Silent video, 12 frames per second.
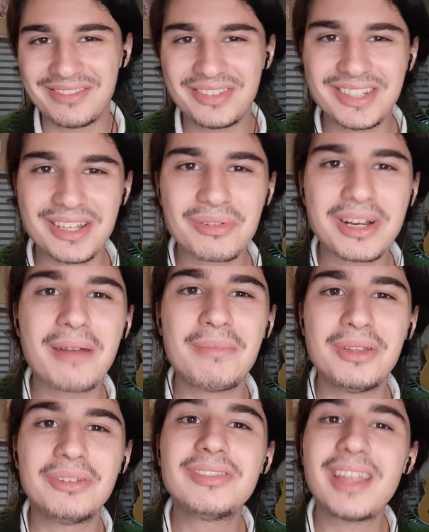fizeram um
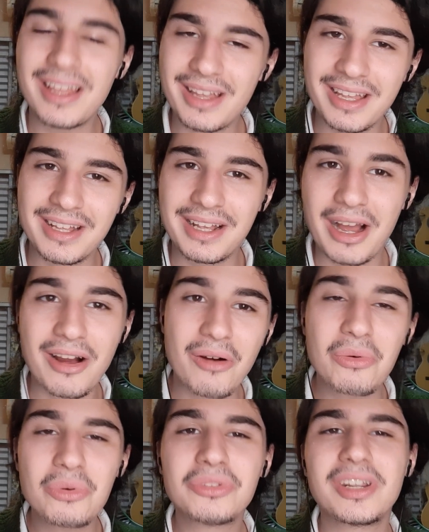caminho é, ao
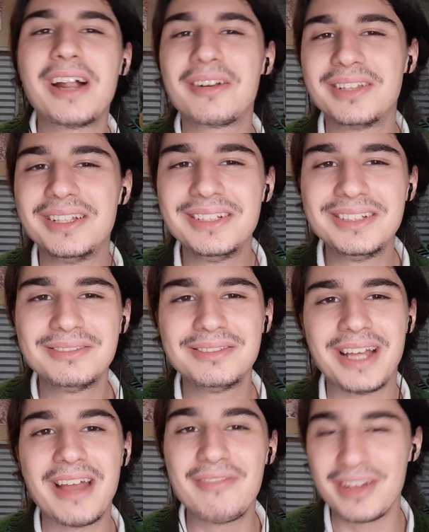contrário, né?
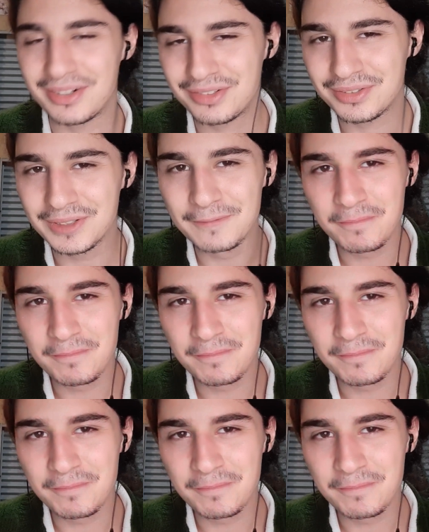Reverso.